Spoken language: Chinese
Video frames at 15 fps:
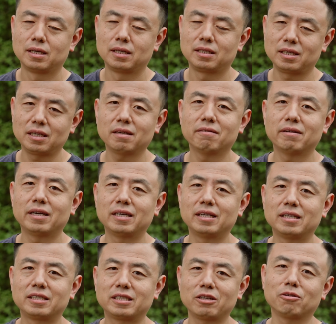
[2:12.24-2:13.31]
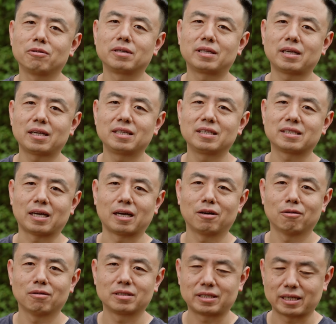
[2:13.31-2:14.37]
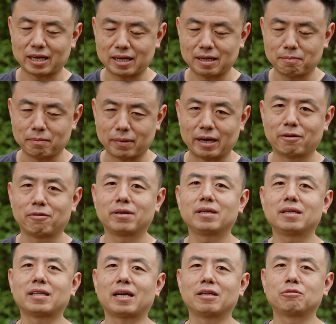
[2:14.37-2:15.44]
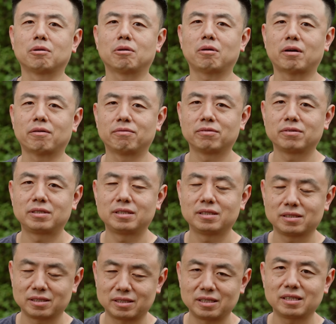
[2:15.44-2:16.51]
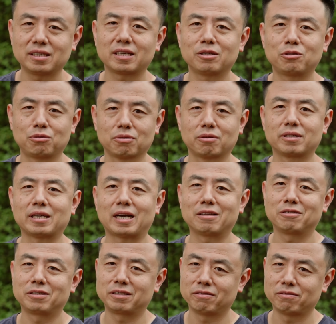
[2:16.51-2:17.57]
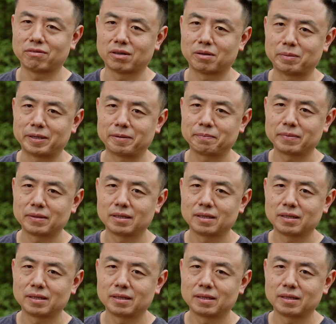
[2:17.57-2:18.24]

你以为真有一天你攒够了钱，买回一台全画幅相机给取回家就幸福了吗？